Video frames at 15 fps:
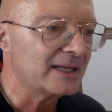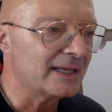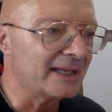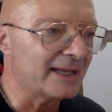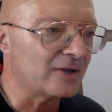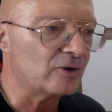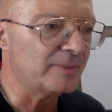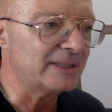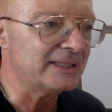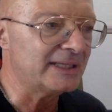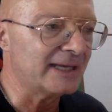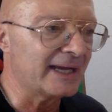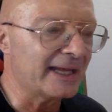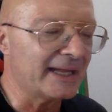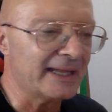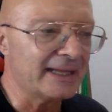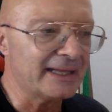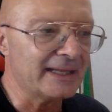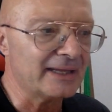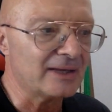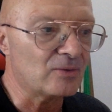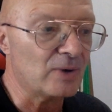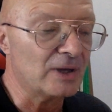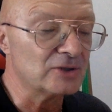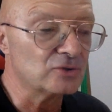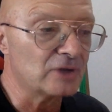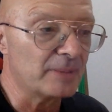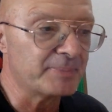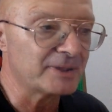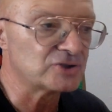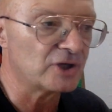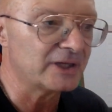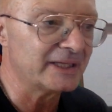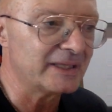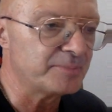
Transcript: eh, come dire, eh, quando una persona